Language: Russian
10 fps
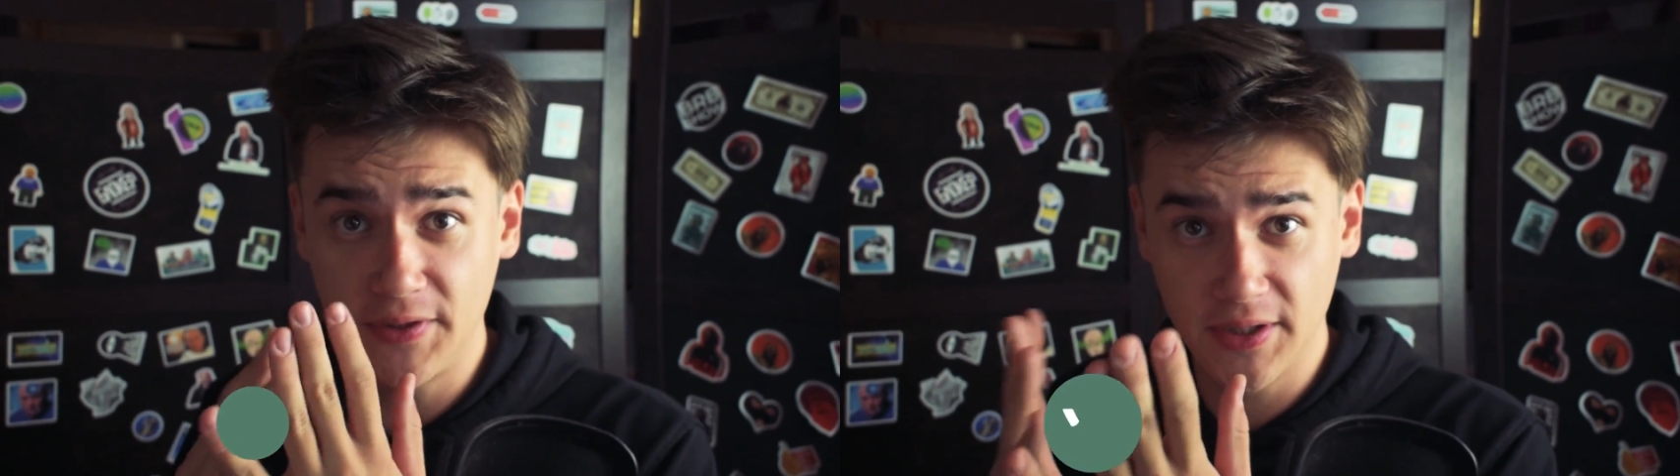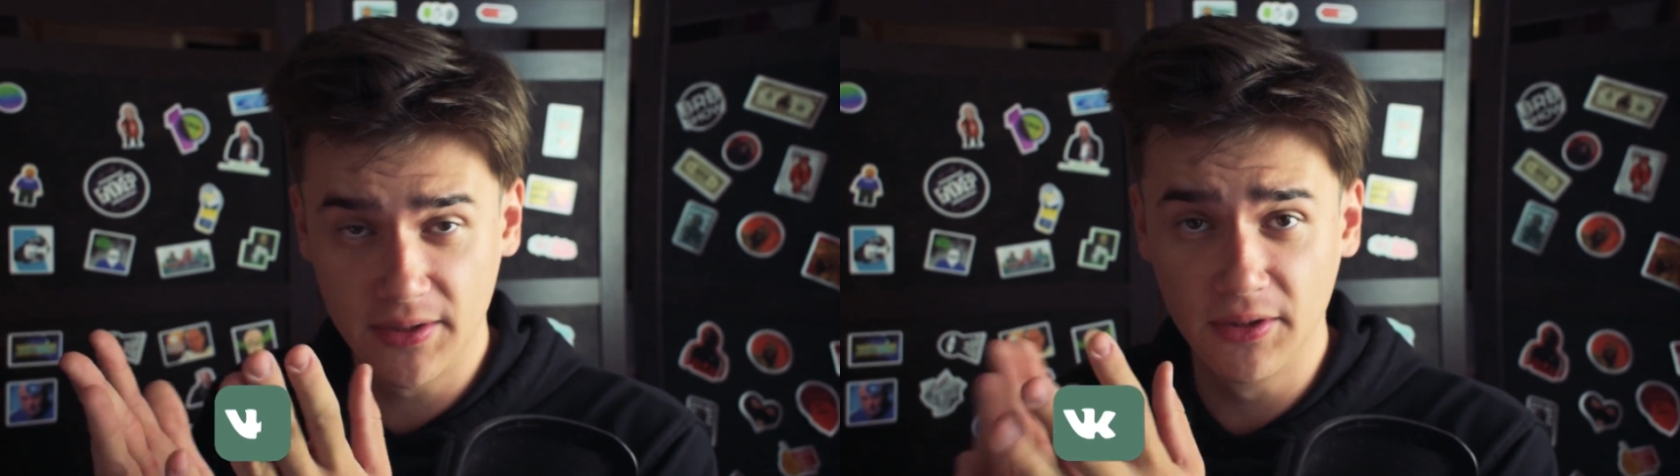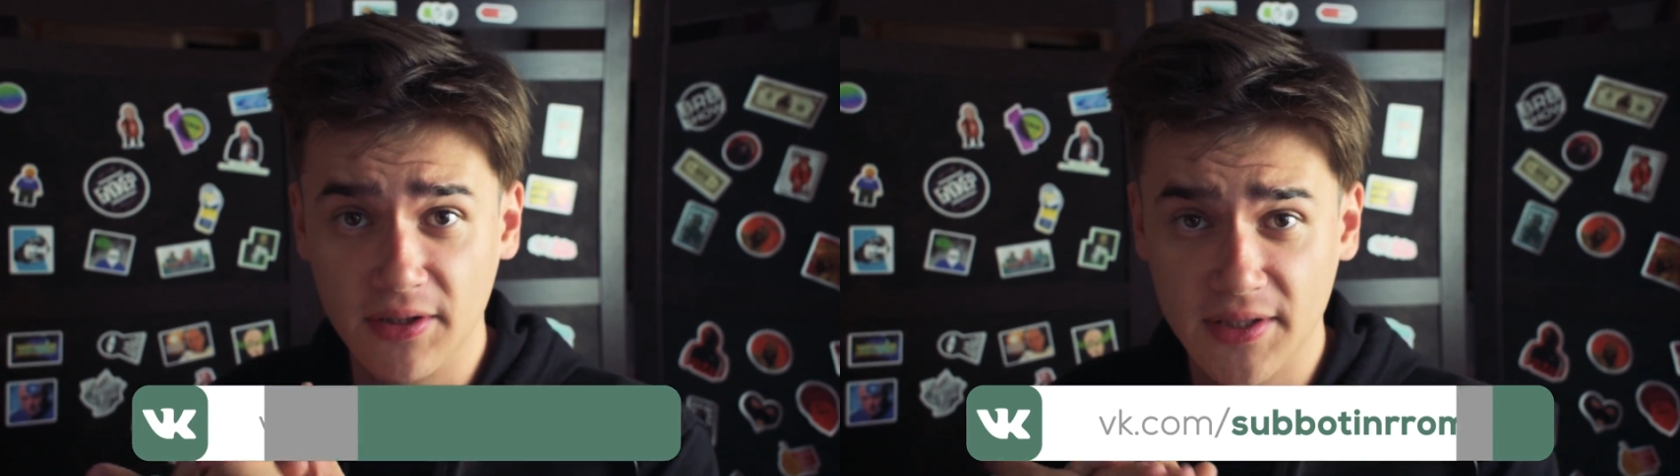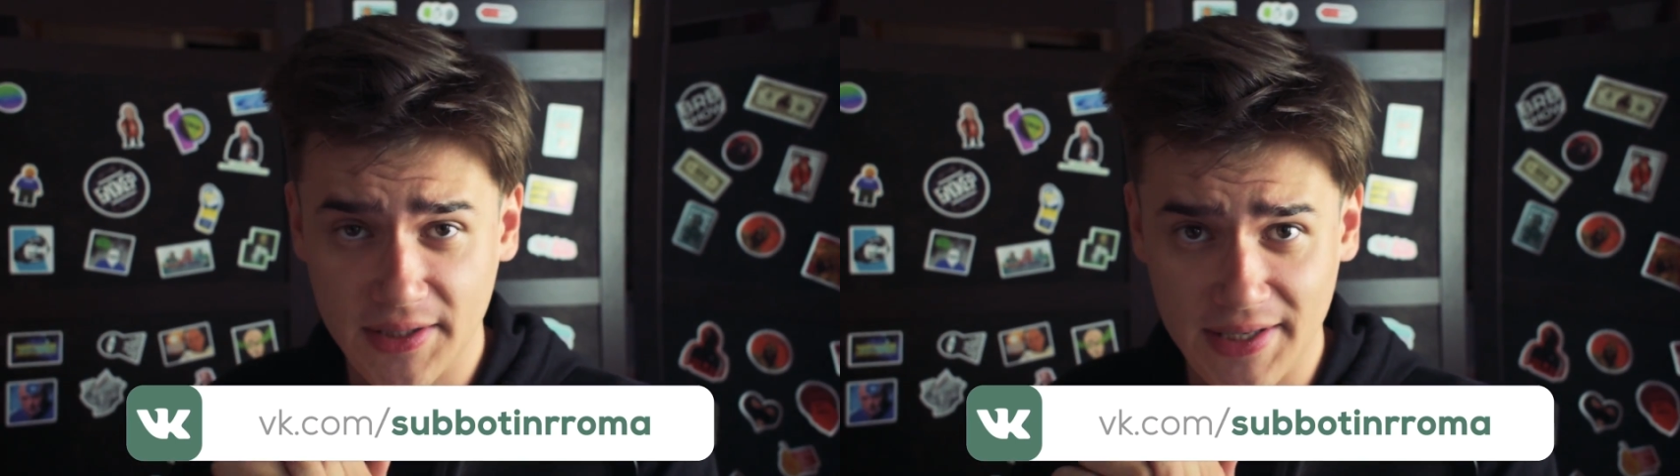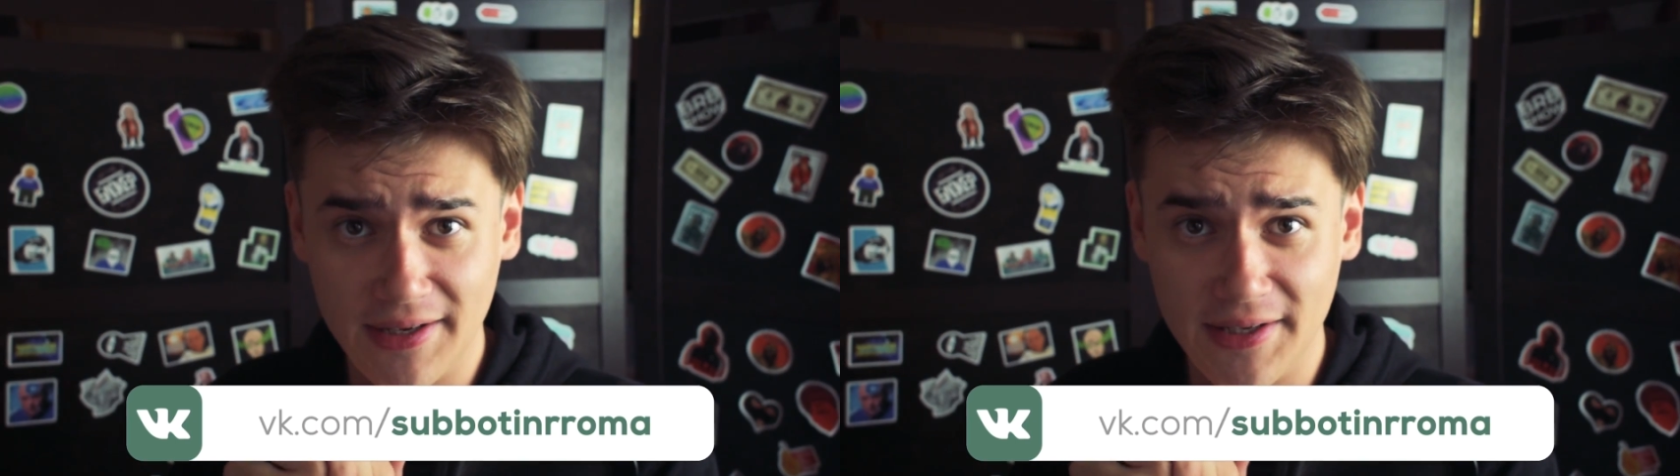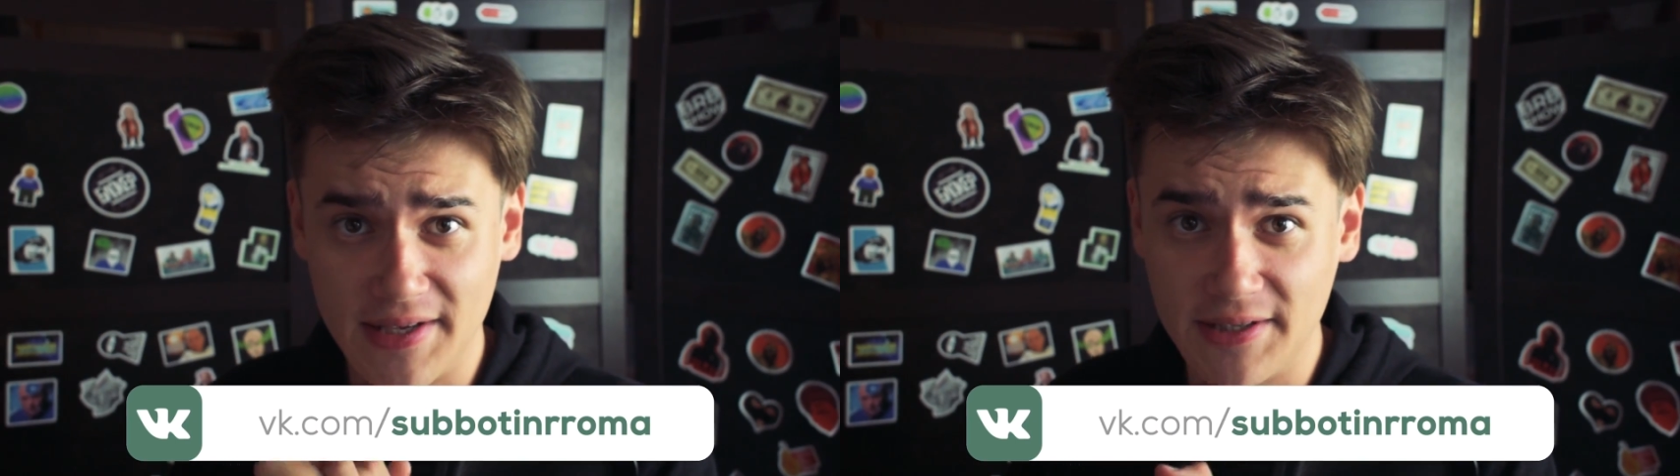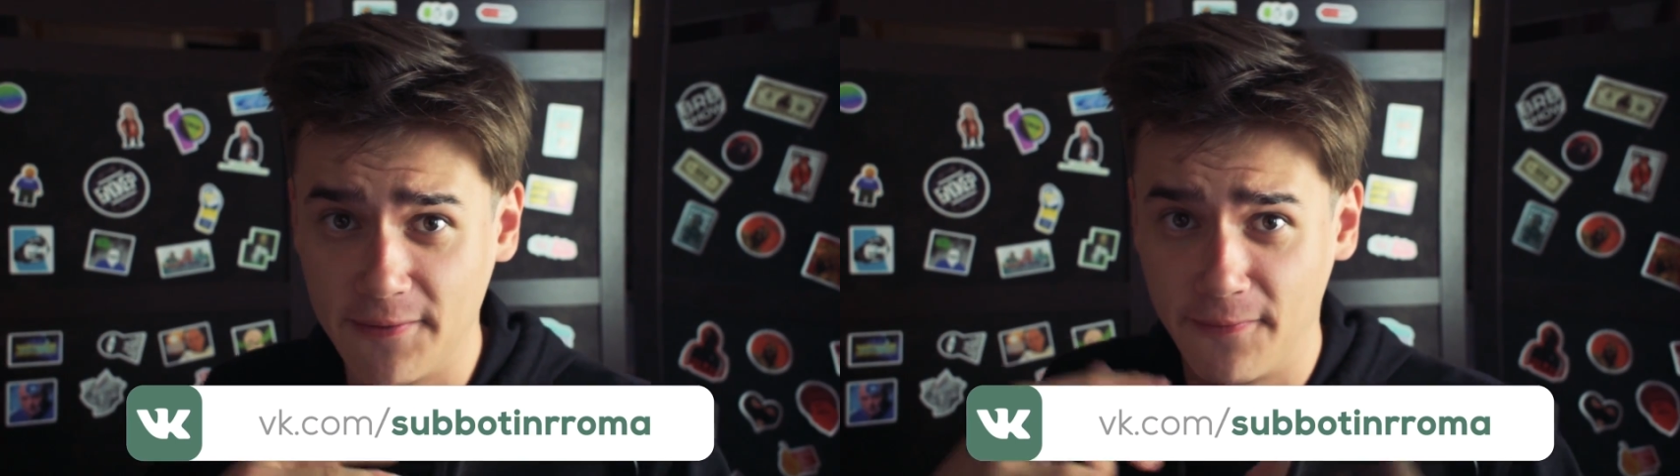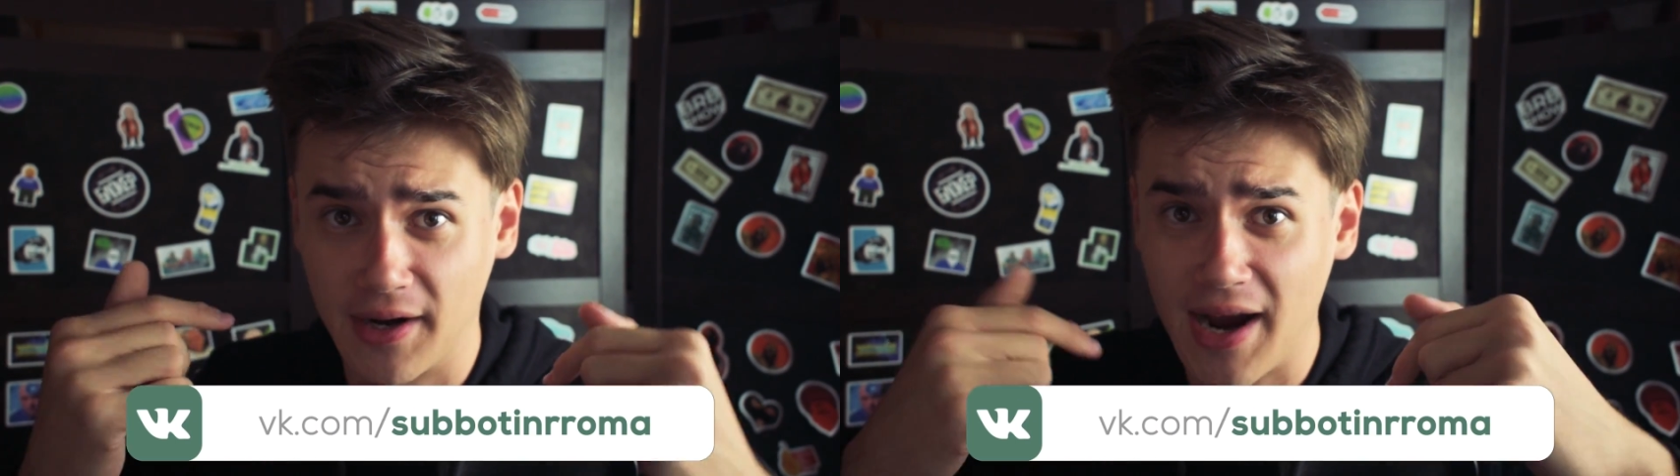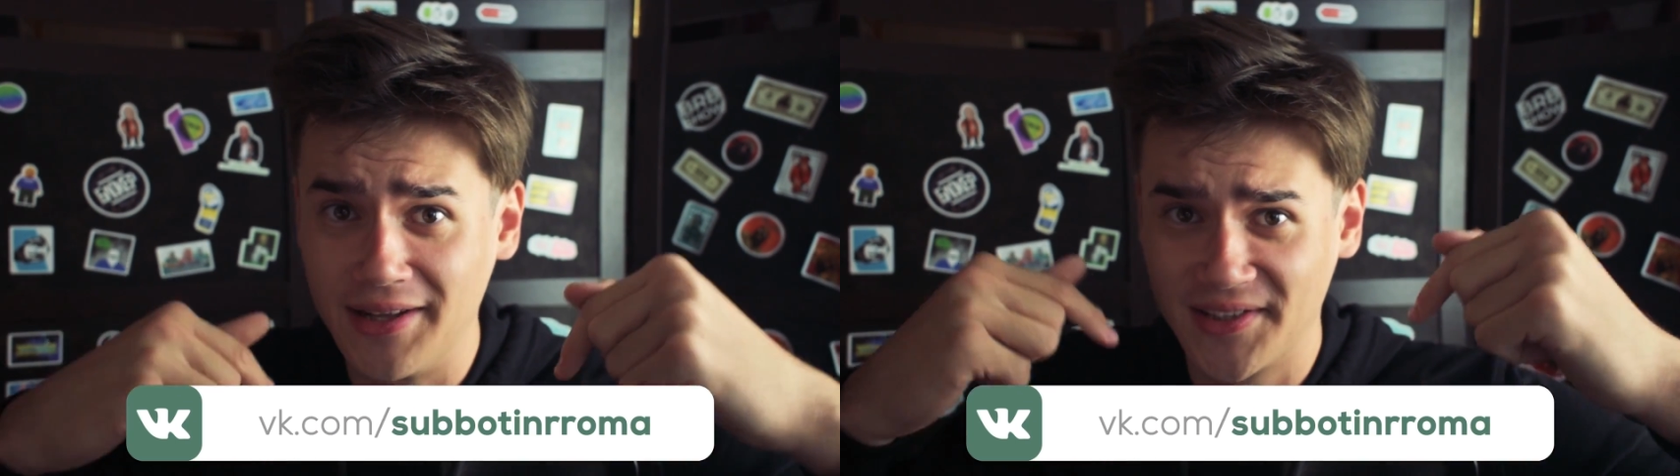Все ссылки на социальные сети, ВК,